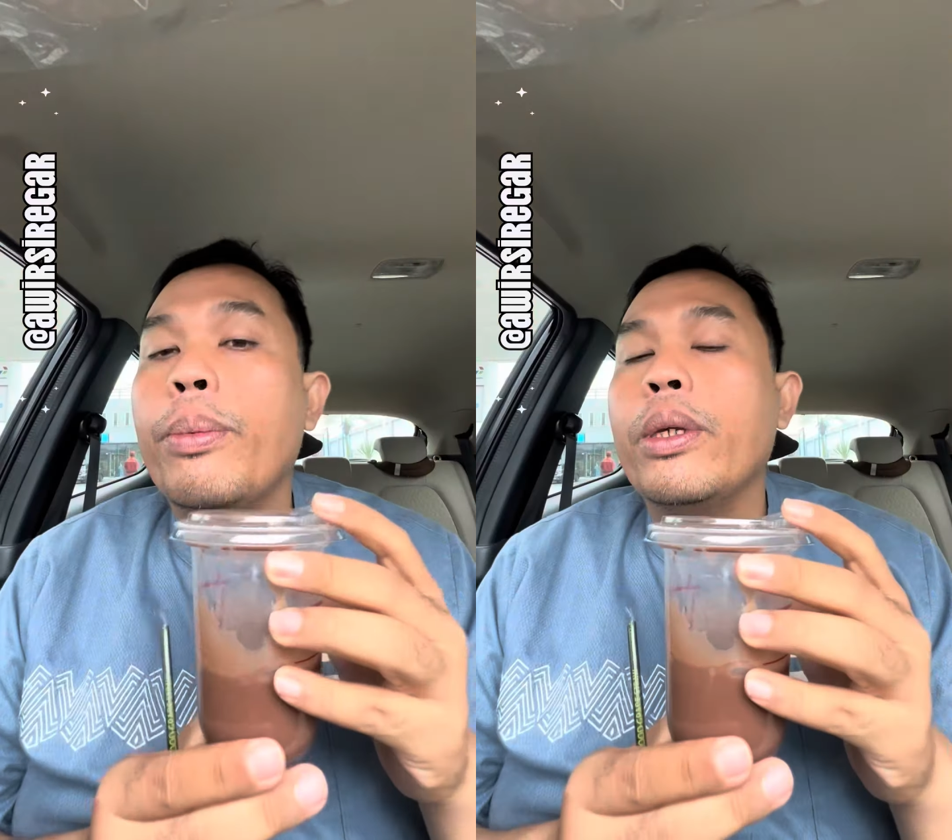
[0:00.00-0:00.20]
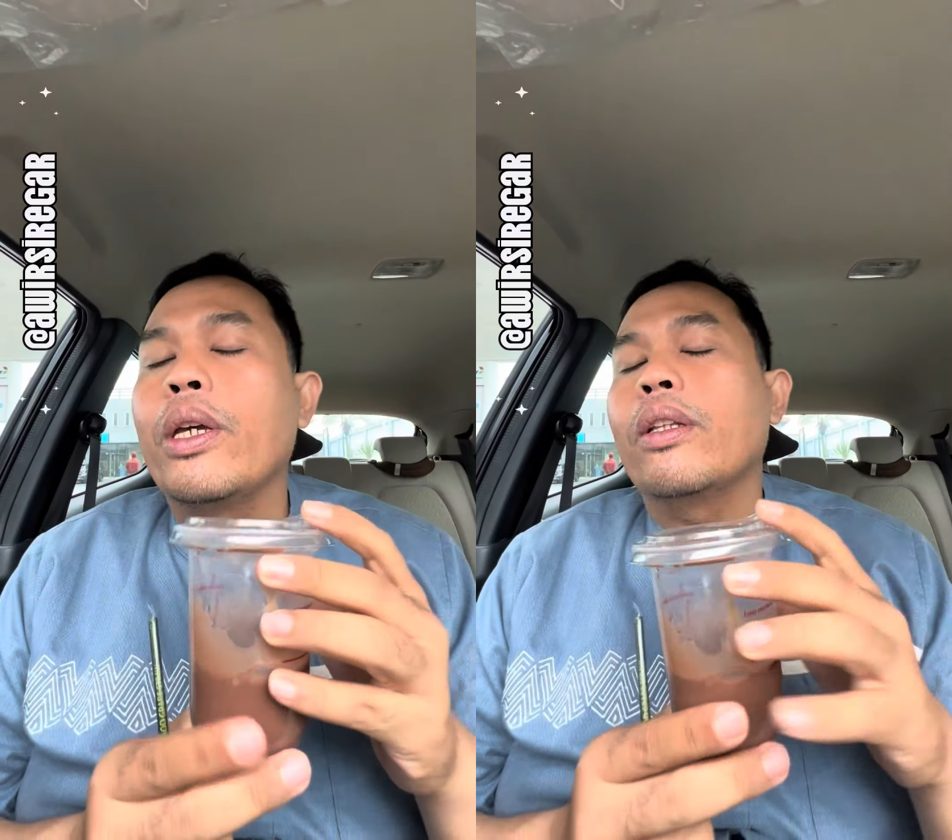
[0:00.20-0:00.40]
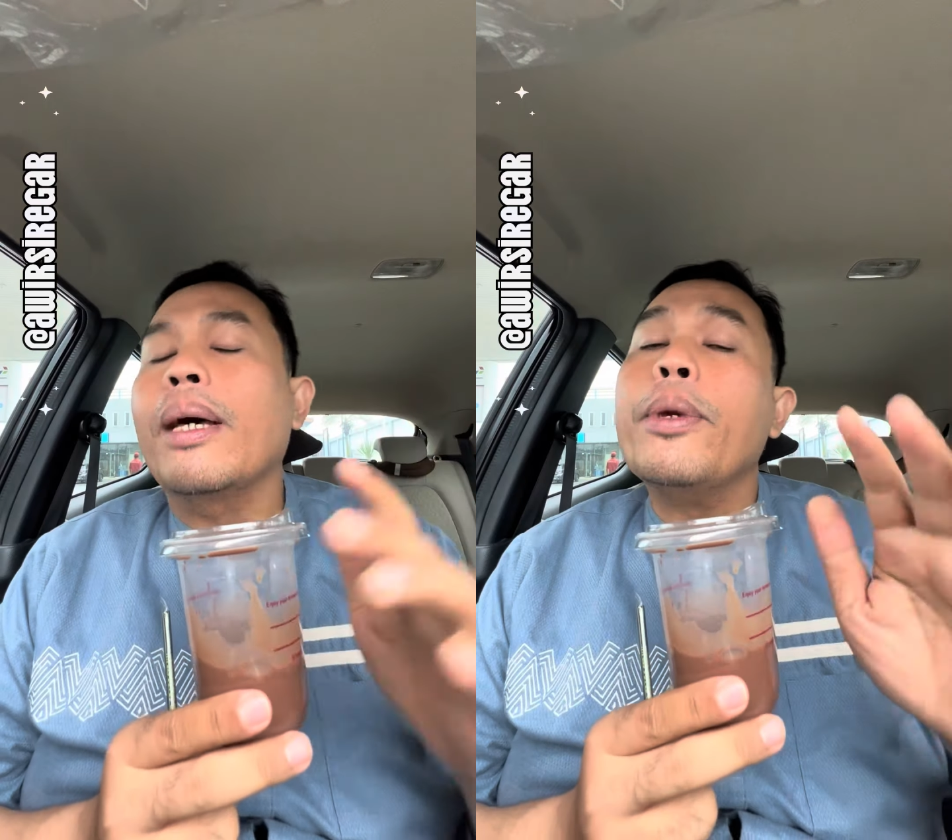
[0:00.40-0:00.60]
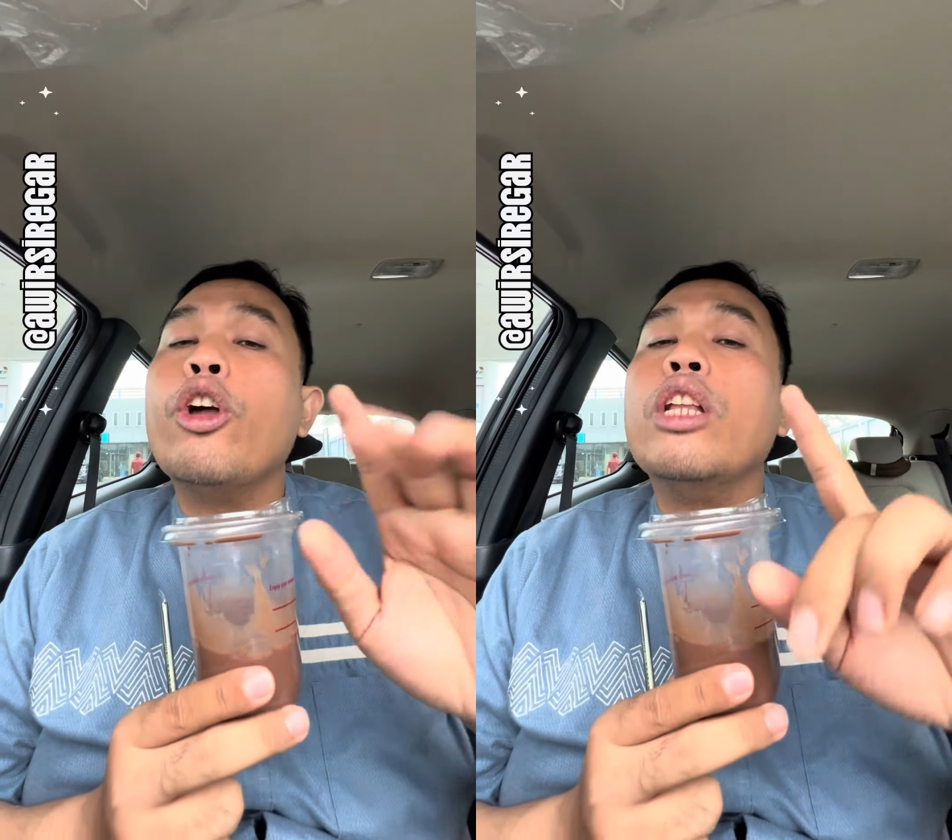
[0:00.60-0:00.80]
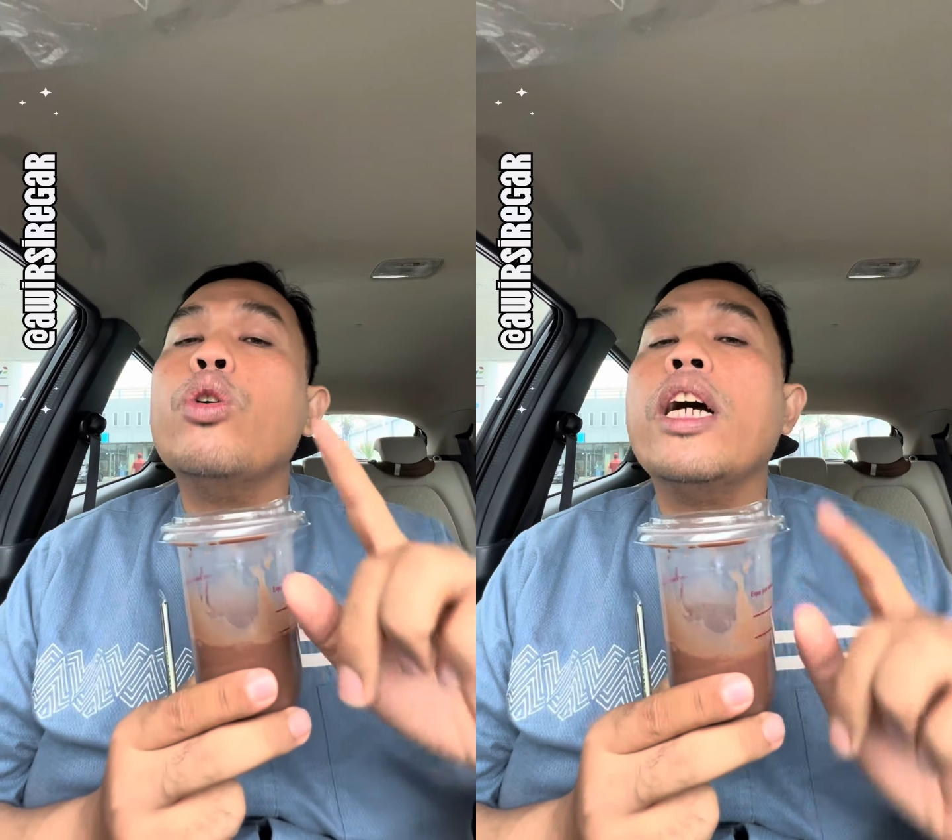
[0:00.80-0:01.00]
kopinya tapi
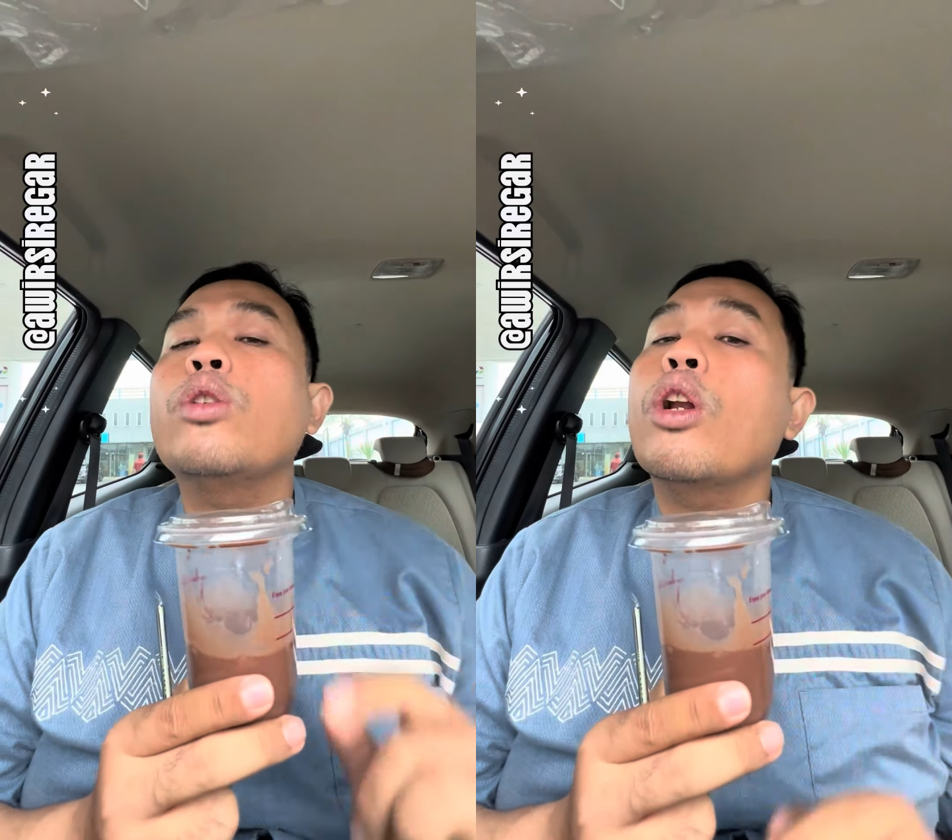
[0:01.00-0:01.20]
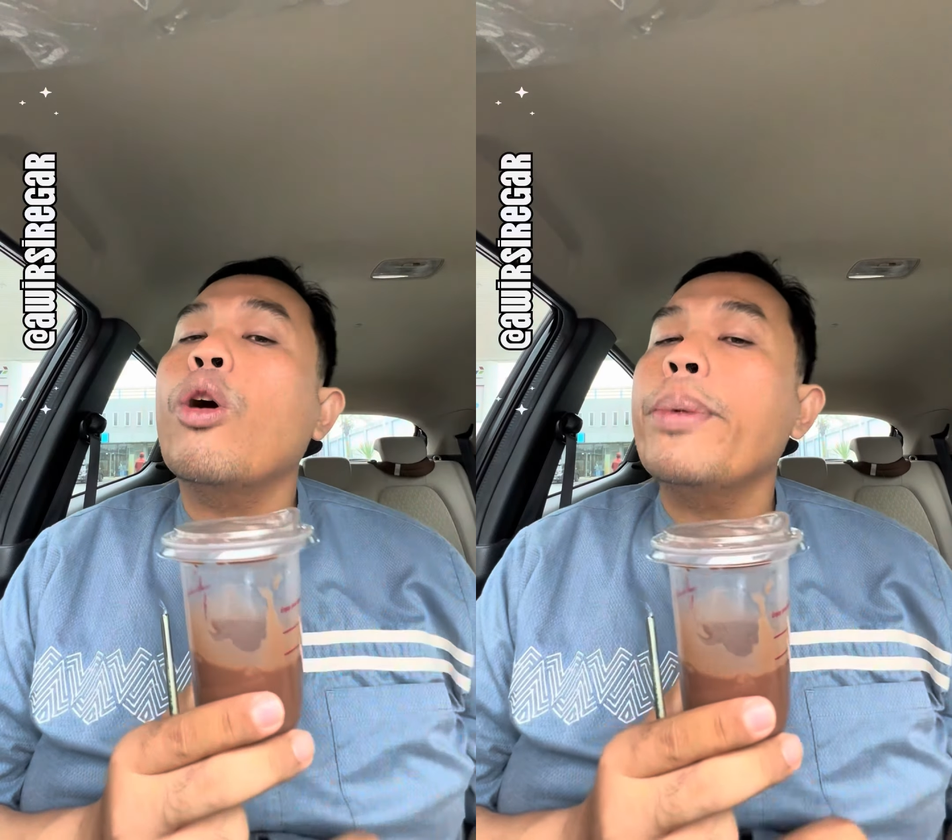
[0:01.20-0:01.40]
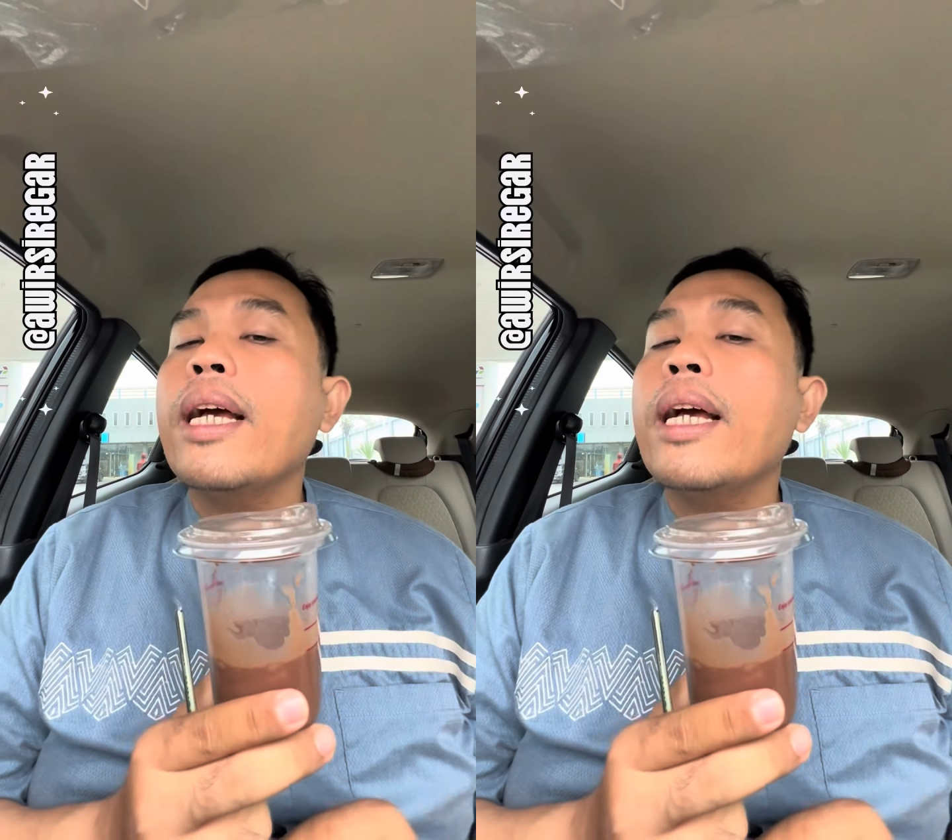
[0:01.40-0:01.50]
orang itu nggak jual kopi